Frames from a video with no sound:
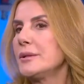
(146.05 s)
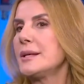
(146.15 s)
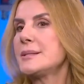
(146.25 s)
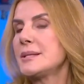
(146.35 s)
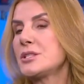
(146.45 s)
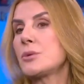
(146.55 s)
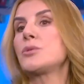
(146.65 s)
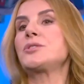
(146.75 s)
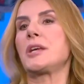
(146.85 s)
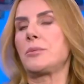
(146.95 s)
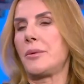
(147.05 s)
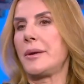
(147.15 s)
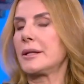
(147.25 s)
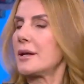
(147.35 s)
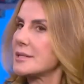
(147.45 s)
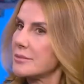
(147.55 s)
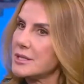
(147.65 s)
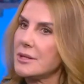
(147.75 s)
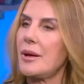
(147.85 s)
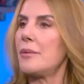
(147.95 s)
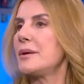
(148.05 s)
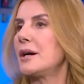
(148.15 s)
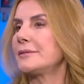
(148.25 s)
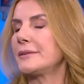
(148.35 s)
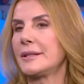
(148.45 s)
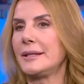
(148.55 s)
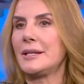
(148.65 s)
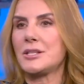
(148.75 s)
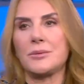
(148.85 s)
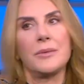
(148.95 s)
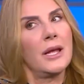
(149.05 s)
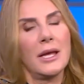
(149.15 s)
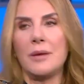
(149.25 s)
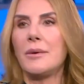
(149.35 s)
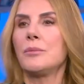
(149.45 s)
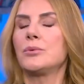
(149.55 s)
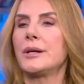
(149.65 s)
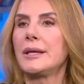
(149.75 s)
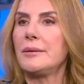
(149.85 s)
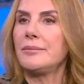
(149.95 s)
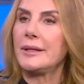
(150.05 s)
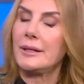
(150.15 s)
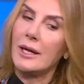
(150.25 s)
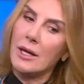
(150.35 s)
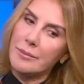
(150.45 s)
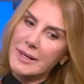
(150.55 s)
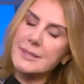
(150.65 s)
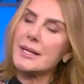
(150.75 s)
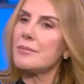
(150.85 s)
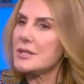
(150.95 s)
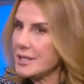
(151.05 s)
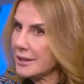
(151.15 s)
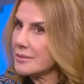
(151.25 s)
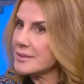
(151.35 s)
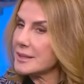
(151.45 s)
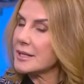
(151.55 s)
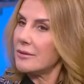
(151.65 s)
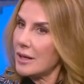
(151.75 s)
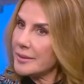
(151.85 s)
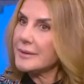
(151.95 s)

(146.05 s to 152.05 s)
O desteği çabuk çekmemek lazım. İşte ben bir haftada iyileştim hemen bırakayım değil. Beslenme şeklimizi devam